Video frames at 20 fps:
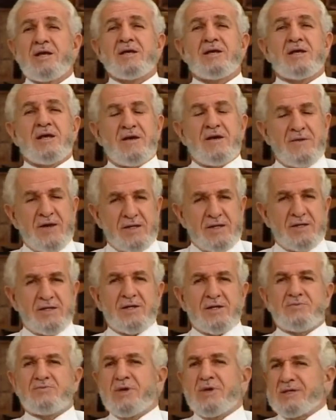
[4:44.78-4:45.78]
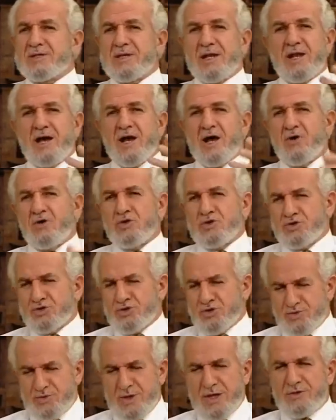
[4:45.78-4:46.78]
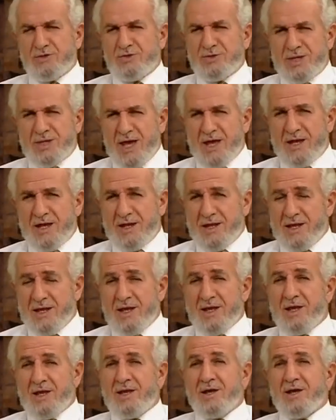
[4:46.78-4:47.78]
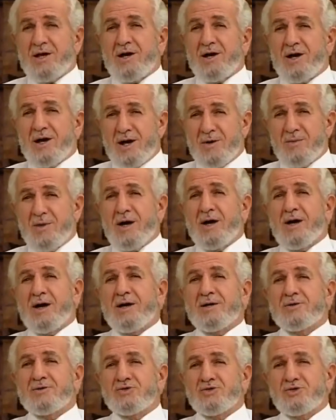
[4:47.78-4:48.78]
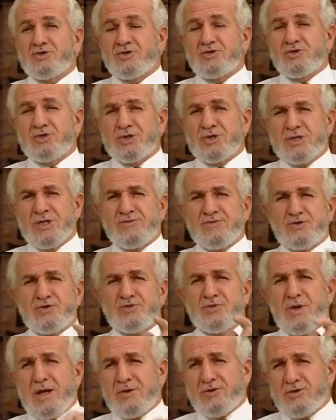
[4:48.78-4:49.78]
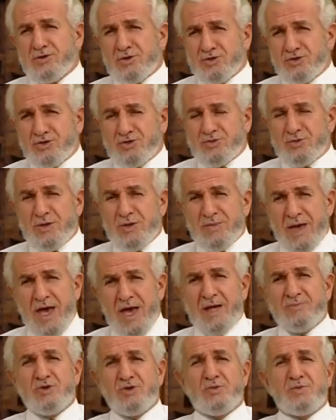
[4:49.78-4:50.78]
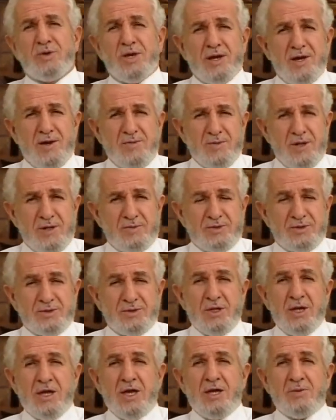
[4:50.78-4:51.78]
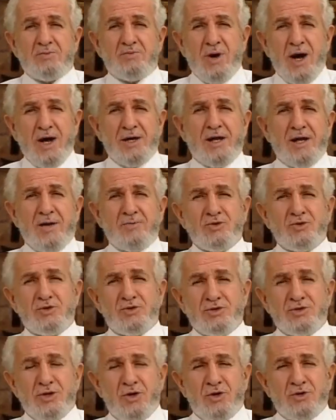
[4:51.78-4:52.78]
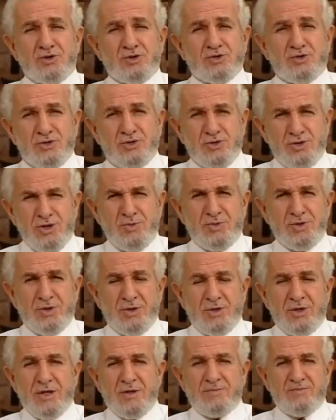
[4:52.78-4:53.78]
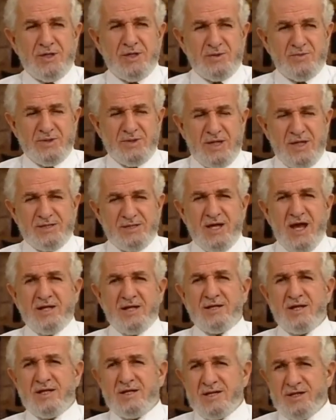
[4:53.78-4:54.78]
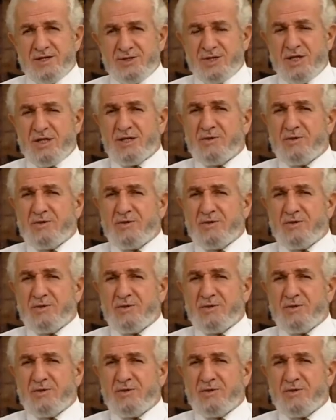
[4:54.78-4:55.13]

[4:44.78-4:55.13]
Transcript: Evet mesela oruç tutmak güzel ama sırf cuma günü oruç tutmayı beğenmiyor Peygamberimiz. Bayram günü de oruç tutulur mu? Birbirine ziyaret edilecek.